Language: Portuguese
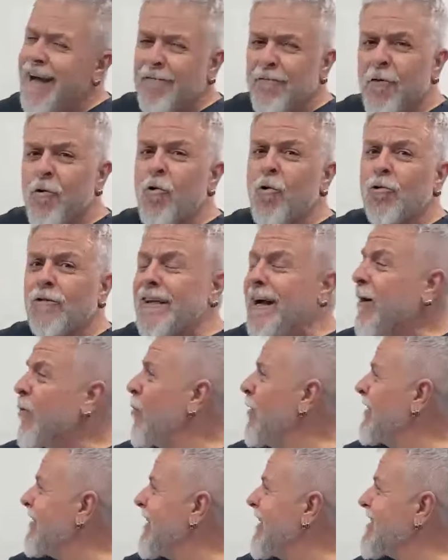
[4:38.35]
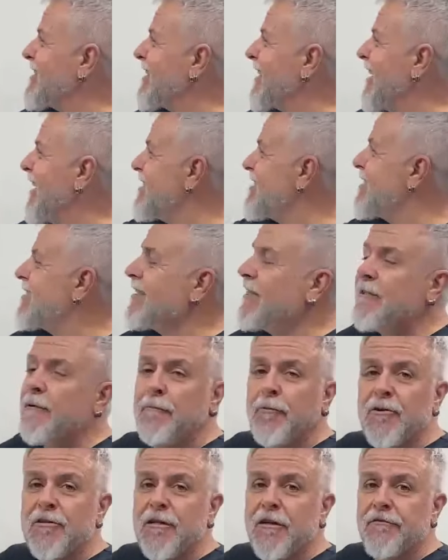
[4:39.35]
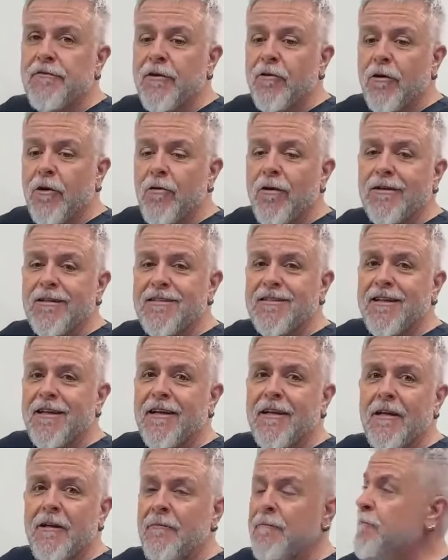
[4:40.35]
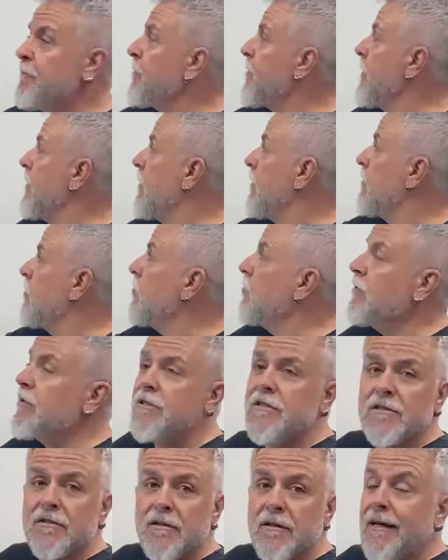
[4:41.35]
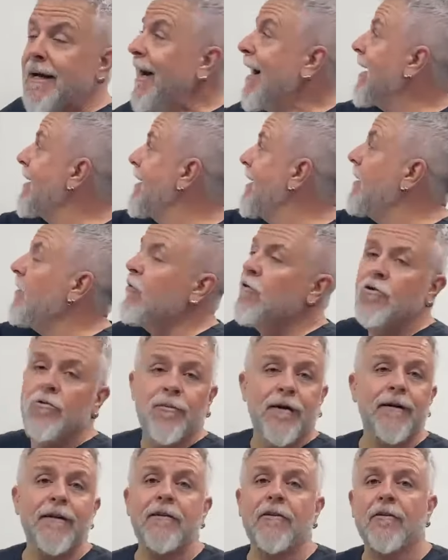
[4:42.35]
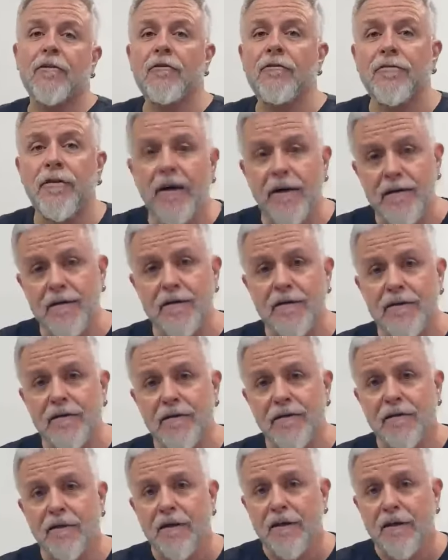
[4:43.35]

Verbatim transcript: ah, vou contar quantas casas tem depois da vírgula. Quantas tem aqui? Duas. Aqui, uma. Então não faz.